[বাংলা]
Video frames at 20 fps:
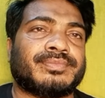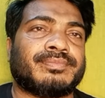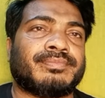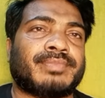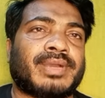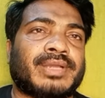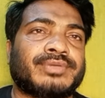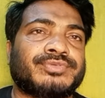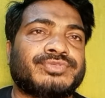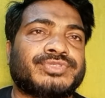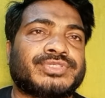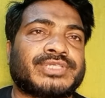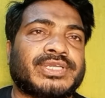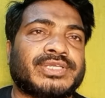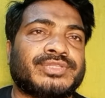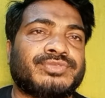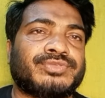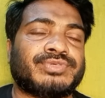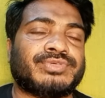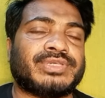মানুষকে
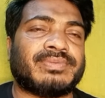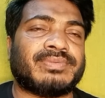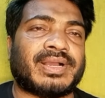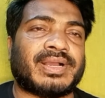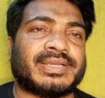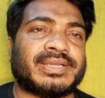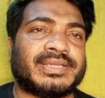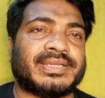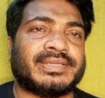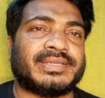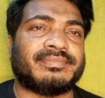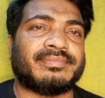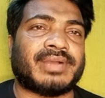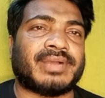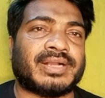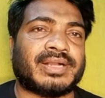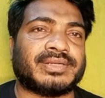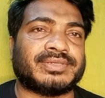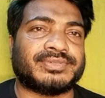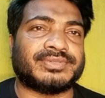দুটি ভাগে
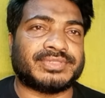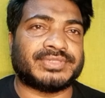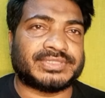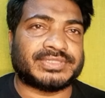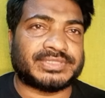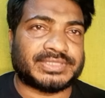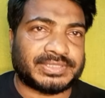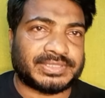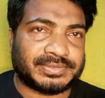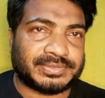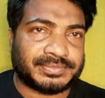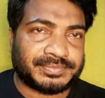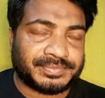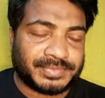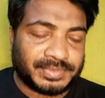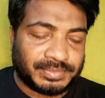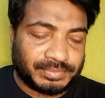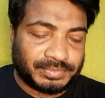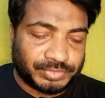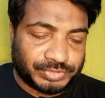ভাগ করেছে
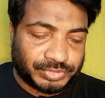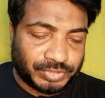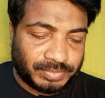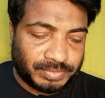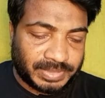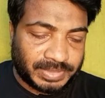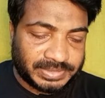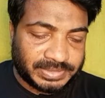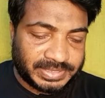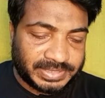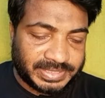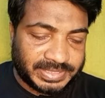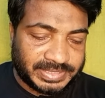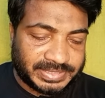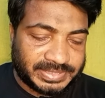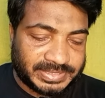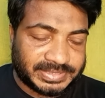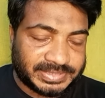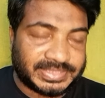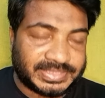মুসলমানদের
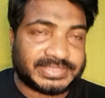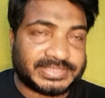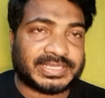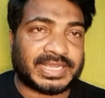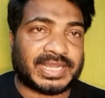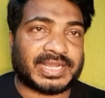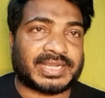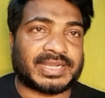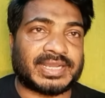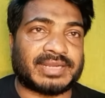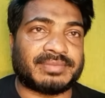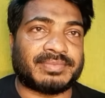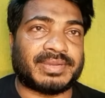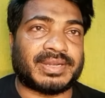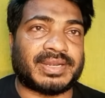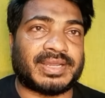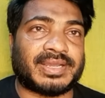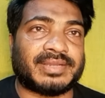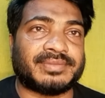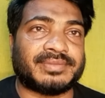একটি দিশা
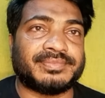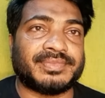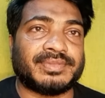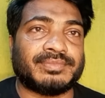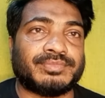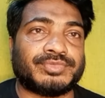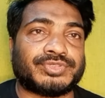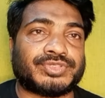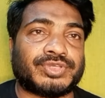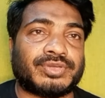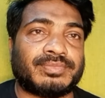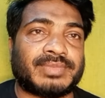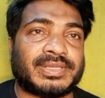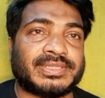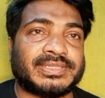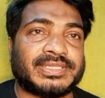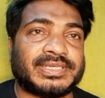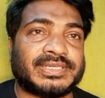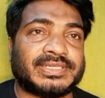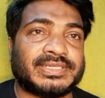কারবালা
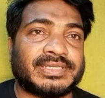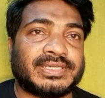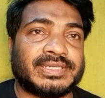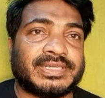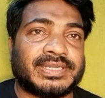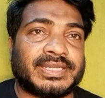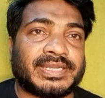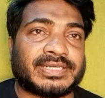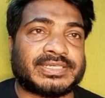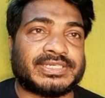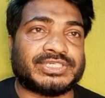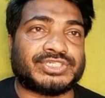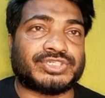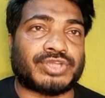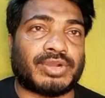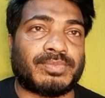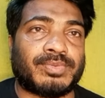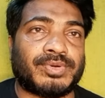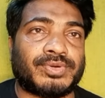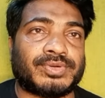মুসলমানদের একটি সবক